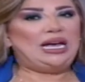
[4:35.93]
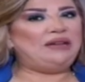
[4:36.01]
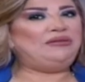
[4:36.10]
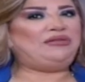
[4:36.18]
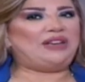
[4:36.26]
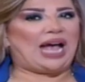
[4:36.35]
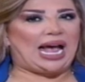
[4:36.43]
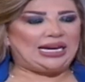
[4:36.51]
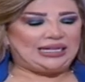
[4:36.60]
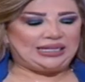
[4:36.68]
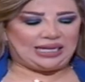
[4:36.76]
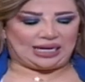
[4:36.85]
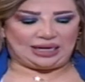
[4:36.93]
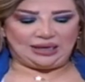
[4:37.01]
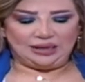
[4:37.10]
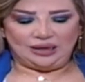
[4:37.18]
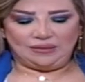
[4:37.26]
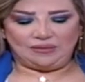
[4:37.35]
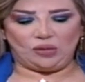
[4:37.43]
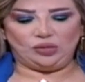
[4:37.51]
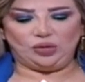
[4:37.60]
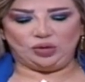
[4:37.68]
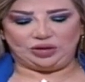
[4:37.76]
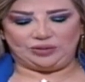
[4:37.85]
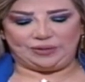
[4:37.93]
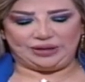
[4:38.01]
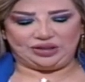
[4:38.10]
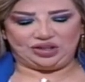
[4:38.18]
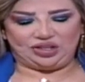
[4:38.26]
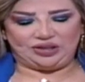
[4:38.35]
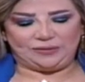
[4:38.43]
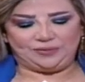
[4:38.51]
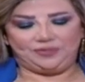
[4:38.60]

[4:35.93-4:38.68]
انفعاليه مولود برج